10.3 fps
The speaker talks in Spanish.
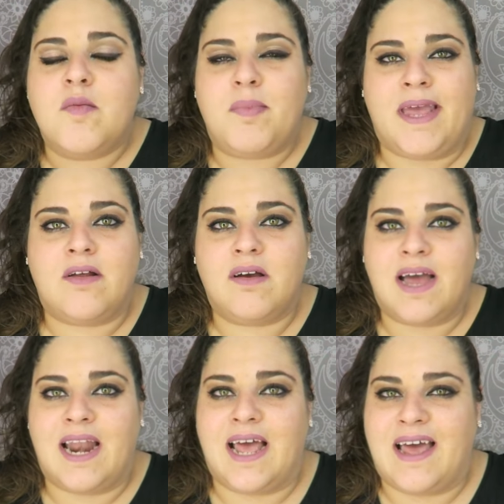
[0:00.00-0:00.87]
Pero
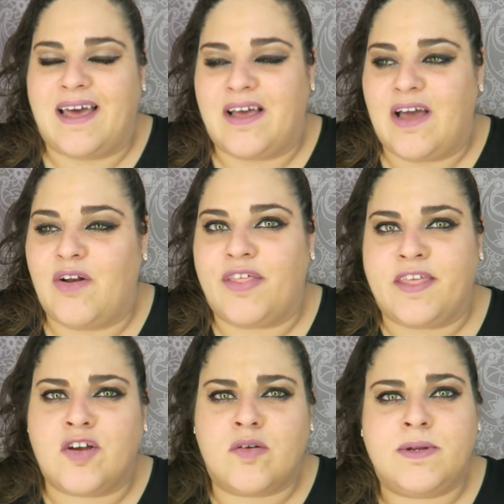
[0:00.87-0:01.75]
a, a los
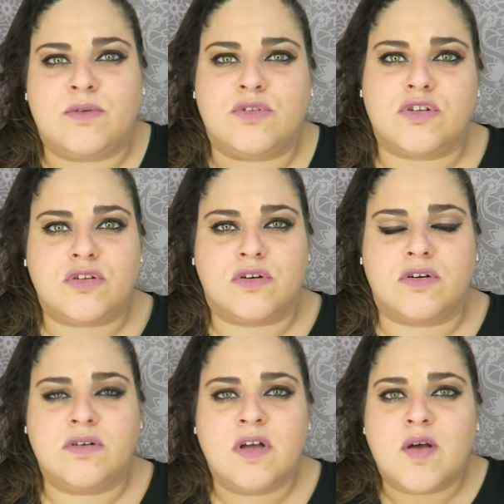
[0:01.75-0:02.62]
5 minutos
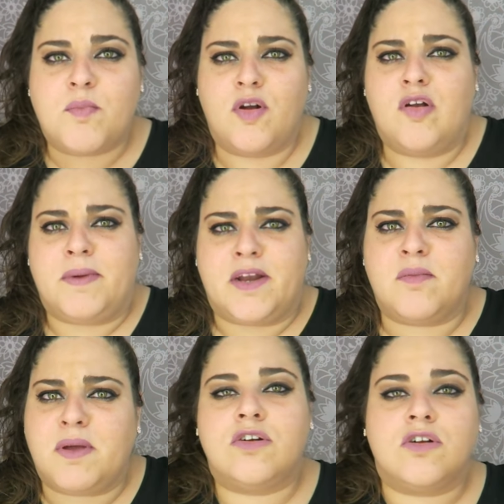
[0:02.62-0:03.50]
yo, por lo
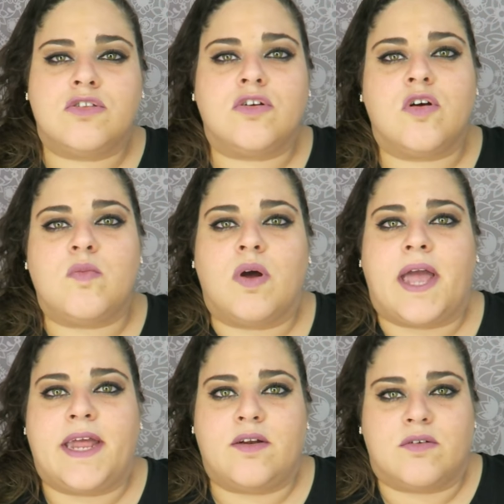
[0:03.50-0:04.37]
menos, me noto como
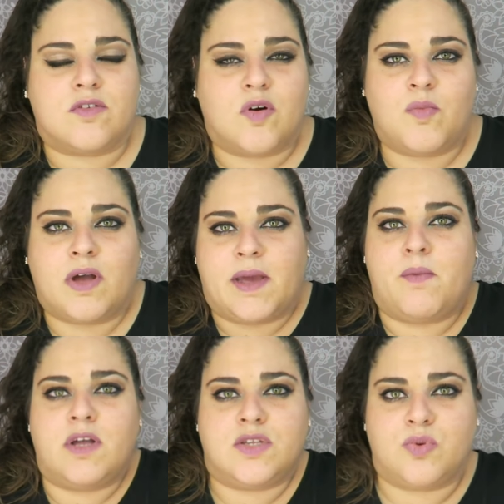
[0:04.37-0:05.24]
que no, como que
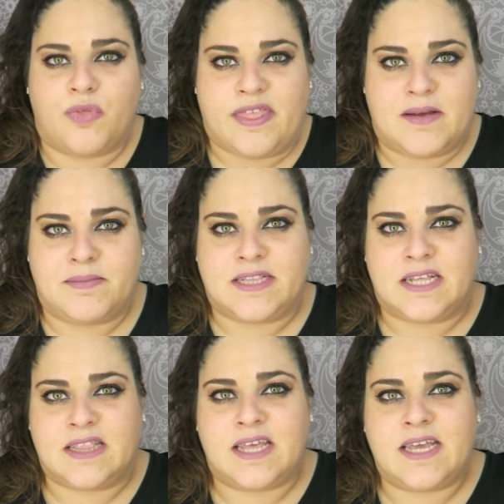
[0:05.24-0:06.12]
voy sucia, ¿me
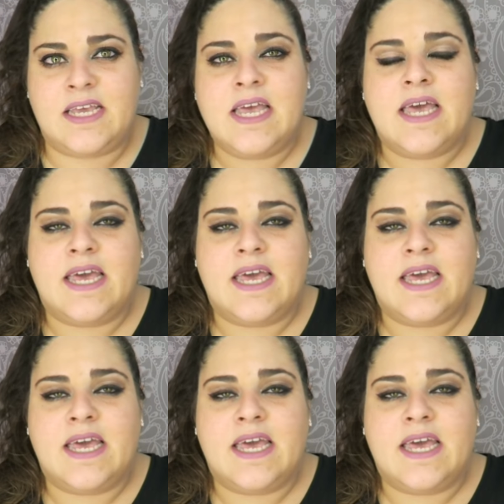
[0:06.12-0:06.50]
entendéis?